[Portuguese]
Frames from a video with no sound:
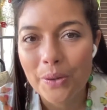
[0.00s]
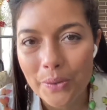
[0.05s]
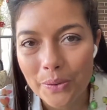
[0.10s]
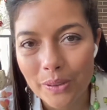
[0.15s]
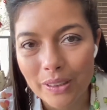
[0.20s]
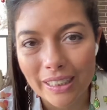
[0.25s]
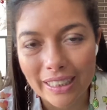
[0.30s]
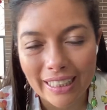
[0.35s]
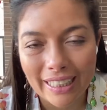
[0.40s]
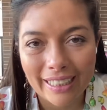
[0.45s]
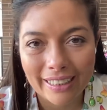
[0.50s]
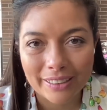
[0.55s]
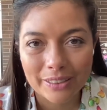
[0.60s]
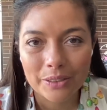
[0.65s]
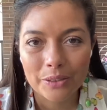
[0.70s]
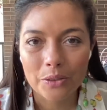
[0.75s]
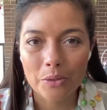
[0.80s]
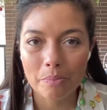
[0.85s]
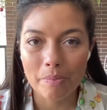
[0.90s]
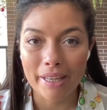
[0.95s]
Olá,
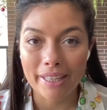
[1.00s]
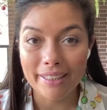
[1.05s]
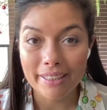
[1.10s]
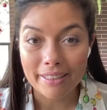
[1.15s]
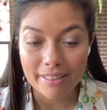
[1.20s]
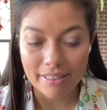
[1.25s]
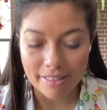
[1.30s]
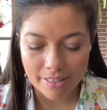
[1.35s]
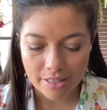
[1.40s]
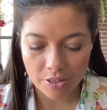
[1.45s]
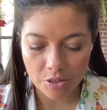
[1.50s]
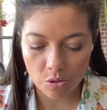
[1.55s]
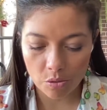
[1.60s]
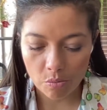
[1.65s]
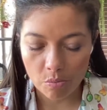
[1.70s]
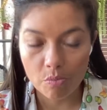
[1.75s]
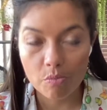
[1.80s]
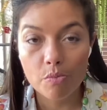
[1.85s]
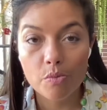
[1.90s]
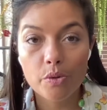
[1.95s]
tudo bem? Sejam
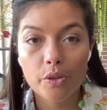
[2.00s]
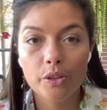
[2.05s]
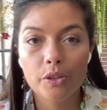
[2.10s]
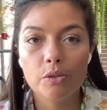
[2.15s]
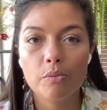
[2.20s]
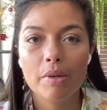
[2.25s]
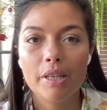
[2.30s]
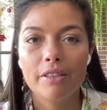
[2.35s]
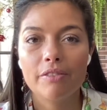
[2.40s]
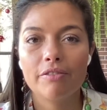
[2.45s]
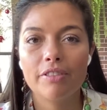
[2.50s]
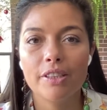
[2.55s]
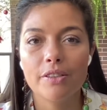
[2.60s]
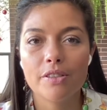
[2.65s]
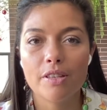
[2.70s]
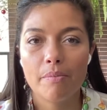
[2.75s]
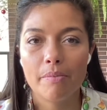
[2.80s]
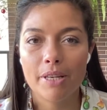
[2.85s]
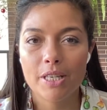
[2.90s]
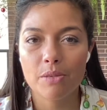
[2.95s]
muito bem-vindos
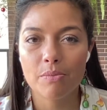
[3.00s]
a mais